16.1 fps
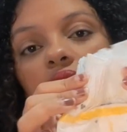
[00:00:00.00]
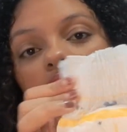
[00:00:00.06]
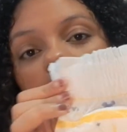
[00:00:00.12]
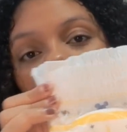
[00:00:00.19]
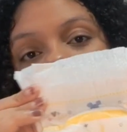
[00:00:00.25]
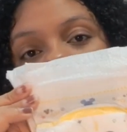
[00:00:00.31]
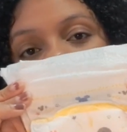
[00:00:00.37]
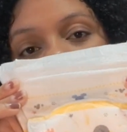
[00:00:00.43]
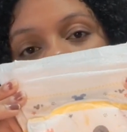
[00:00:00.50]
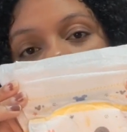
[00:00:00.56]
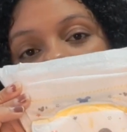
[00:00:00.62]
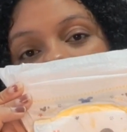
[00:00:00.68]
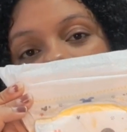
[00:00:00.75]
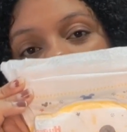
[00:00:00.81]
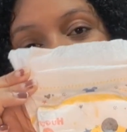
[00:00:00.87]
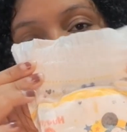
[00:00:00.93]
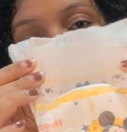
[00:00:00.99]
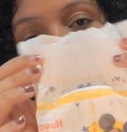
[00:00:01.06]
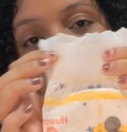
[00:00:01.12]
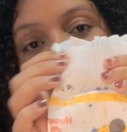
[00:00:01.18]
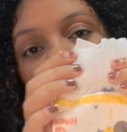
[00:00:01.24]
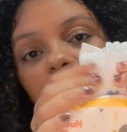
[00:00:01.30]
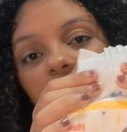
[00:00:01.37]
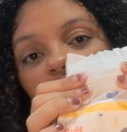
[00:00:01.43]
Que se, se o seu
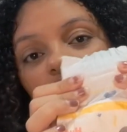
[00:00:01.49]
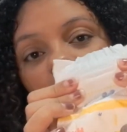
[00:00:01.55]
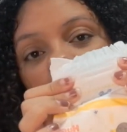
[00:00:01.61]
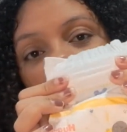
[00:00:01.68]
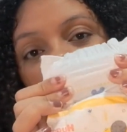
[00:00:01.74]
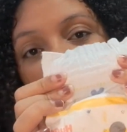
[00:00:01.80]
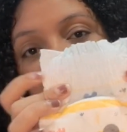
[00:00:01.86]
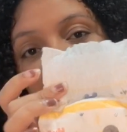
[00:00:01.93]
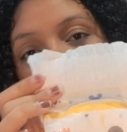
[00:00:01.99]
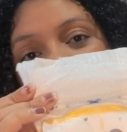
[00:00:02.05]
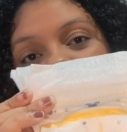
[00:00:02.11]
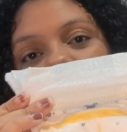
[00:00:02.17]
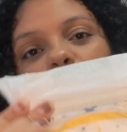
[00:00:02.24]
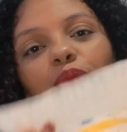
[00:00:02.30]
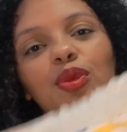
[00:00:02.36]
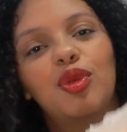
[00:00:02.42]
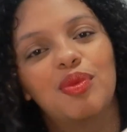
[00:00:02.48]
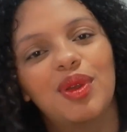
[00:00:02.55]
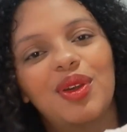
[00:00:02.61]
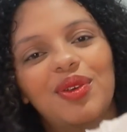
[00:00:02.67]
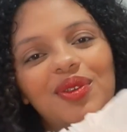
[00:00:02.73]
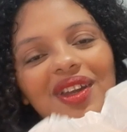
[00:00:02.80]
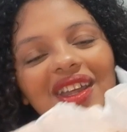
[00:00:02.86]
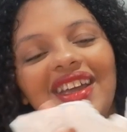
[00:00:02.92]
bebê for gordinho como o
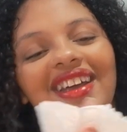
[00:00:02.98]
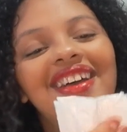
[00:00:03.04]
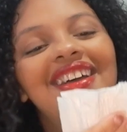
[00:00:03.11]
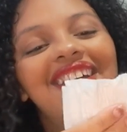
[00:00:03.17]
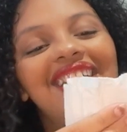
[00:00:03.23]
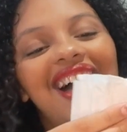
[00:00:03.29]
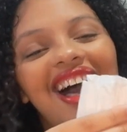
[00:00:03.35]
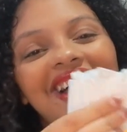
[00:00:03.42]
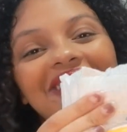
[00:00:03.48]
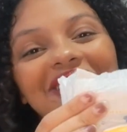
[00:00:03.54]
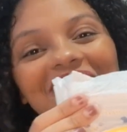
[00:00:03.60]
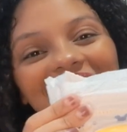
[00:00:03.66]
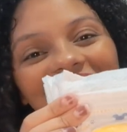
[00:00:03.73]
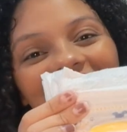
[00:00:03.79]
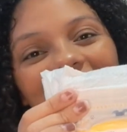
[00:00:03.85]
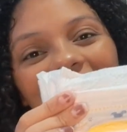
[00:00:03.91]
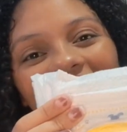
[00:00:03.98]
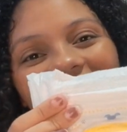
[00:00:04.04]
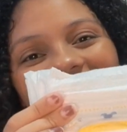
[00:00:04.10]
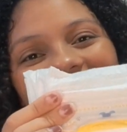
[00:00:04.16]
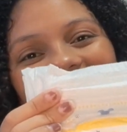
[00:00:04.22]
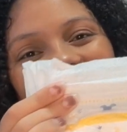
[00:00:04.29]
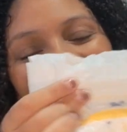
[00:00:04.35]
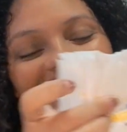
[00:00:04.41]
meu, né? Ajuda
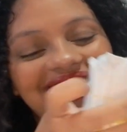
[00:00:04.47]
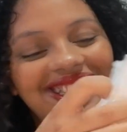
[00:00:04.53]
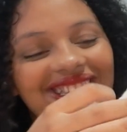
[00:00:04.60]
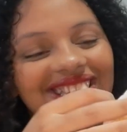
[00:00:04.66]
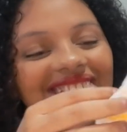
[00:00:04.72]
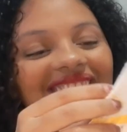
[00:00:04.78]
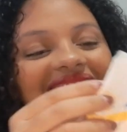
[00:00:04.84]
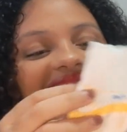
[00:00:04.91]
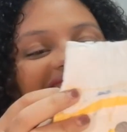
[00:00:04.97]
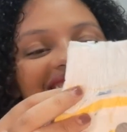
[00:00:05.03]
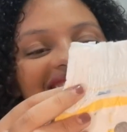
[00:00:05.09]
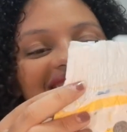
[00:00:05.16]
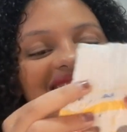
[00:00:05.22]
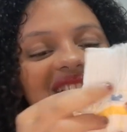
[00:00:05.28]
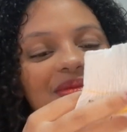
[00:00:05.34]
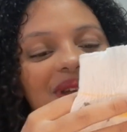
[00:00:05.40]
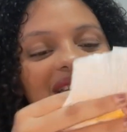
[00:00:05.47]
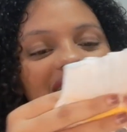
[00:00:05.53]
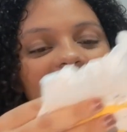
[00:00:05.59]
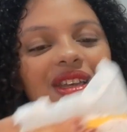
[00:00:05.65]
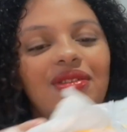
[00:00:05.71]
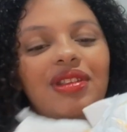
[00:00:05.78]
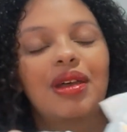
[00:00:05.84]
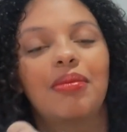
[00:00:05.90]
bastante. Esse tamanho
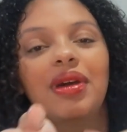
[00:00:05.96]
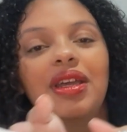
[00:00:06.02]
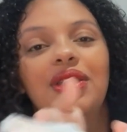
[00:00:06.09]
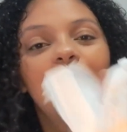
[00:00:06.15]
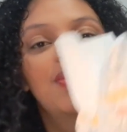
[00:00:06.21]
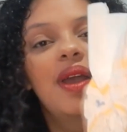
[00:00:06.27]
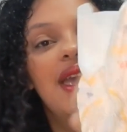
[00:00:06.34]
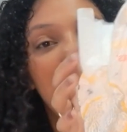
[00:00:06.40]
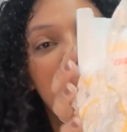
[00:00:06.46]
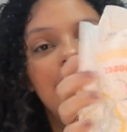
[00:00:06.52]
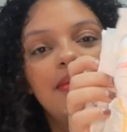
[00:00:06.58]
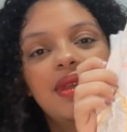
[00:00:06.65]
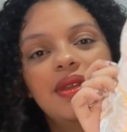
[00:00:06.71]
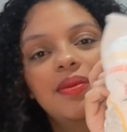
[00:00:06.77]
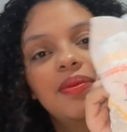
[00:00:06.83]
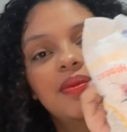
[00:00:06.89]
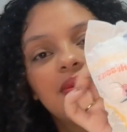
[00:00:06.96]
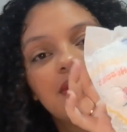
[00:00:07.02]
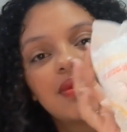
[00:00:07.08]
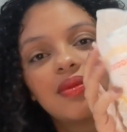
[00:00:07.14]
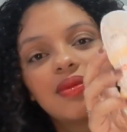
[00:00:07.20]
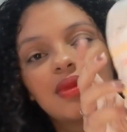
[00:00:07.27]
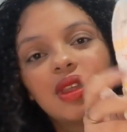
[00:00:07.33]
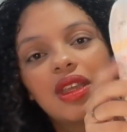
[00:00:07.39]
aqui é o tamanho M.
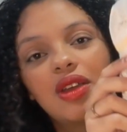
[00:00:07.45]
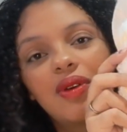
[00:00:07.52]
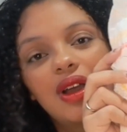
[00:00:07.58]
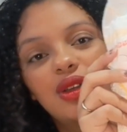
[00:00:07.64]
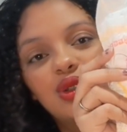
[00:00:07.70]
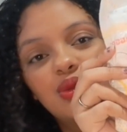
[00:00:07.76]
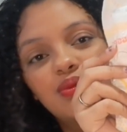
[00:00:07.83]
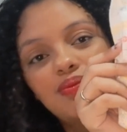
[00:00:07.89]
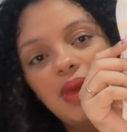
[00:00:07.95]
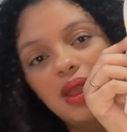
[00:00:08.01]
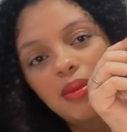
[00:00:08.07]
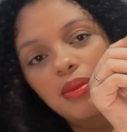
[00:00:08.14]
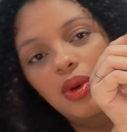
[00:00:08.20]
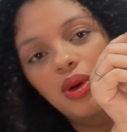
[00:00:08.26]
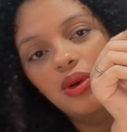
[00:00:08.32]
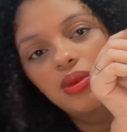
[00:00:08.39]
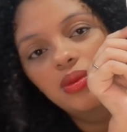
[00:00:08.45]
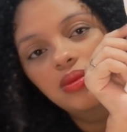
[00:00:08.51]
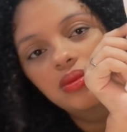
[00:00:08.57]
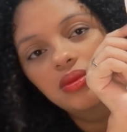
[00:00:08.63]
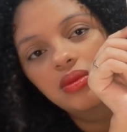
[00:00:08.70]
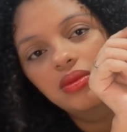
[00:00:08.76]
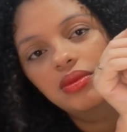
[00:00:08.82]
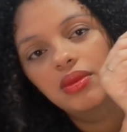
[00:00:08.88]
Eu acho bem bom.
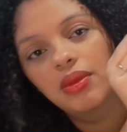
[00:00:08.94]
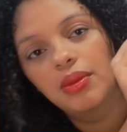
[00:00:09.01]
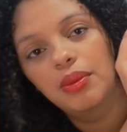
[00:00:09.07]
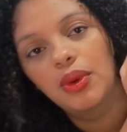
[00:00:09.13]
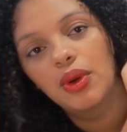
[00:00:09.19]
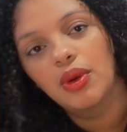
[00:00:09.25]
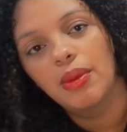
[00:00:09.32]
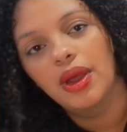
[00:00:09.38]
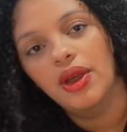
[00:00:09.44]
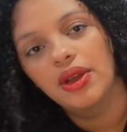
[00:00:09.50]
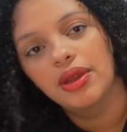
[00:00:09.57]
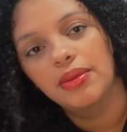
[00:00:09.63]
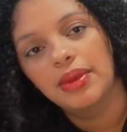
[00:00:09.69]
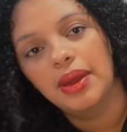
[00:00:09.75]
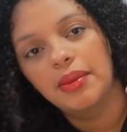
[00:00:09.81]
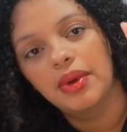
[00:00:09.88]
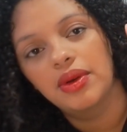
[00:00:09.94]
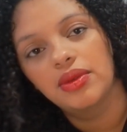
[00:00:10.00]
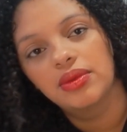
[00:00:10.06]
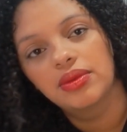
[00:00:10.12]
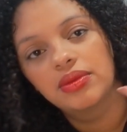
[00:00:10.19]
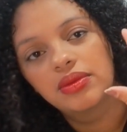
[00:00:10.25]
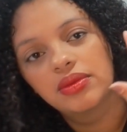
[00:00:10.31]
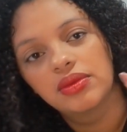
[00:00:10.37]
Um pouco maior que a minha
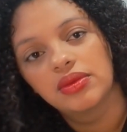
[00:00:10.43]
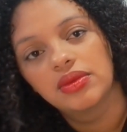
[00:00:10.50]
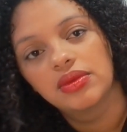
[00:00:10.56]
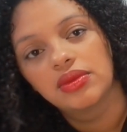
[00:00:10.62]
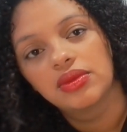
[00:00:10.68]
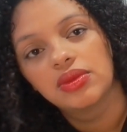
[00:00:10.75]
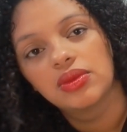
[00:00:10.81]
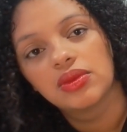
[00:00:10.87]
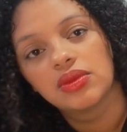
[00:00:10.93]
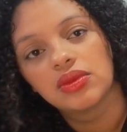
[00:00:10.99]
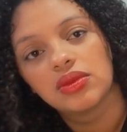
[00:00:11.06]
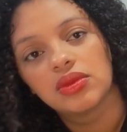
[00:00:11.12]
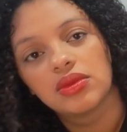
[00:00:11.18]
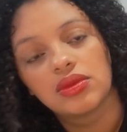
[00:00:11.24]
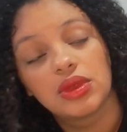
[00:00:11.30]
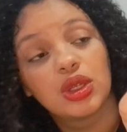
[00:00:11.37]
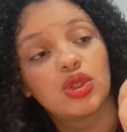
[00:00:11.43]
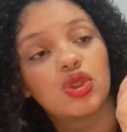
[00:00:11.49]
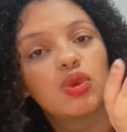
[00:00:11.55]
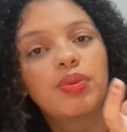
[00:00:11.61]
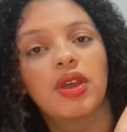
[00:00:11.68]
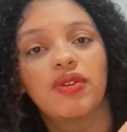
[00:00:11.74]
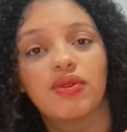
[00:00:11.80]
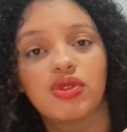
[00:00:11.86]
mão.
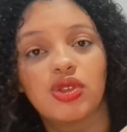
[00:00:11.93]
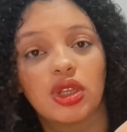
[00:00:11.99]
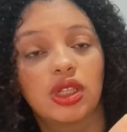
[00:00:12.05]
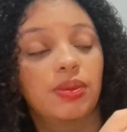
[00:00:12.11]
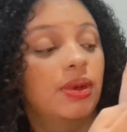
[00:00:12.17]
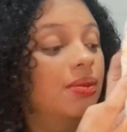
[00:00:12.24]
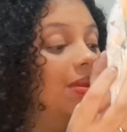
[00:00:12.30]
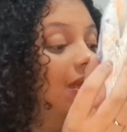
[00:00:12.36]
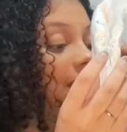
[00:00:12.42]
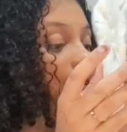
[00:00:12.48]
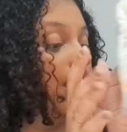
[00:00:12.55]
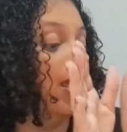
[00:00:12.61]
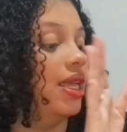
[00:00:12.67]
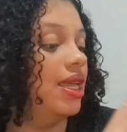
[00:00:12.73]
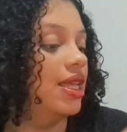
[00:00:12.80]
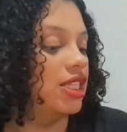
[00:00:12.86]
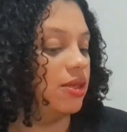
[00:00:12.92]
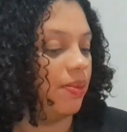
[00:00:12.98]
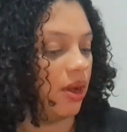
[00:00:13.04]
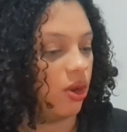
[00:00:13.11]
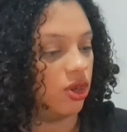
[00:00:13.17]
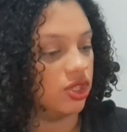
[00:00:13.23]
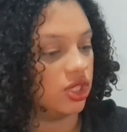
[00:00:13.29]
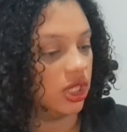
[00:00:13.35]
Super funciona pra mim. E esse
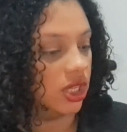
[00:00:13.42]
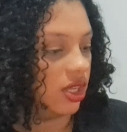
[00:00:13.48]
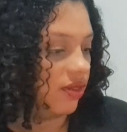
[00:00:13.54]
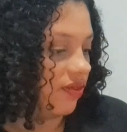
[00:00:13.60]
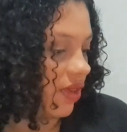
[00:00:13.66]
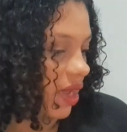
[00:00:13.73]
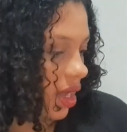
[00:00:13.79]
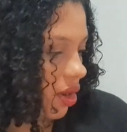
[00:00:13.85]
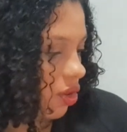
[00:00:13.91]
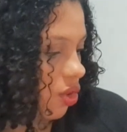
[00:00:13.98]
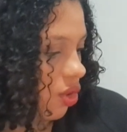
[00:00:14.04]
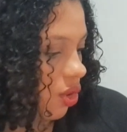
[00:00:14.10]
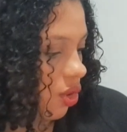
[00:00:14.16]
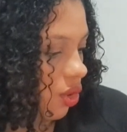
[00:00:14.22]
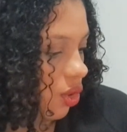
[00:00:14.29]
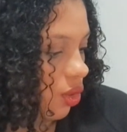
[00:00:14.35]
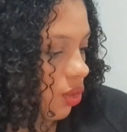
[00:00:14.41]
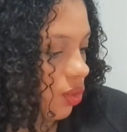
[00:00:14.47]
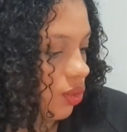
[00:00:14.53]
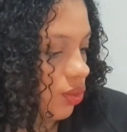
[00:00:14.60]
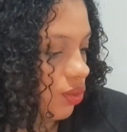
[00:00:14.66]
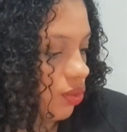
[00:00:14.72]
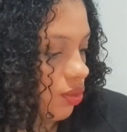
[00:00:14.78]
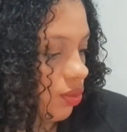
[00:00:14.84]
pacote aqui vem
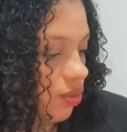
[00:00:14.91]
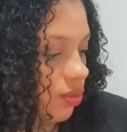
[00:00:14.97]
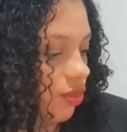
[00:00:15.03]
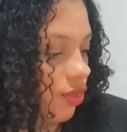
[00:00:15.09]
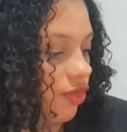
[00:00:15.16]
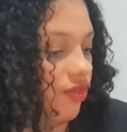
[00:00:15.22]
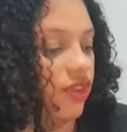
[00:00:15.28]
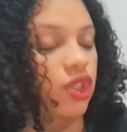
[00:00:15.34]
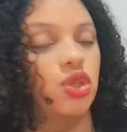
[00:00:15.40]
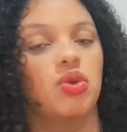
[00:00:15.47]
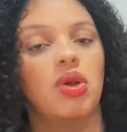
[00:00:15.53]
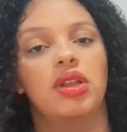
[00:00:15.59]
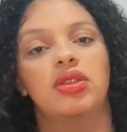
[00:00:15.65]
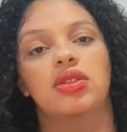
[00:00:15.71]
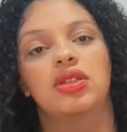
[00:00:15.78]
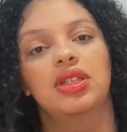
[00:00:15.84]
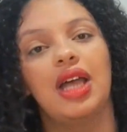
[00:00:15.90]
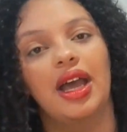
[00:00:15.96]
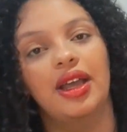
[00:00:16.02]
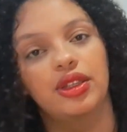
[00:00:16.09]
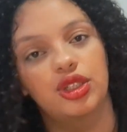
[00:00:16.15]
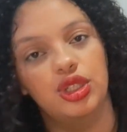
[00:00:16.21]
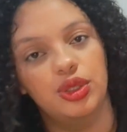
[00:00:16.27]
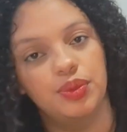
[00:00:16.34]
com 24
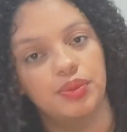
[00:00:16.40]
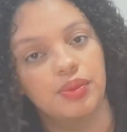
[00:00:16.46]
unidades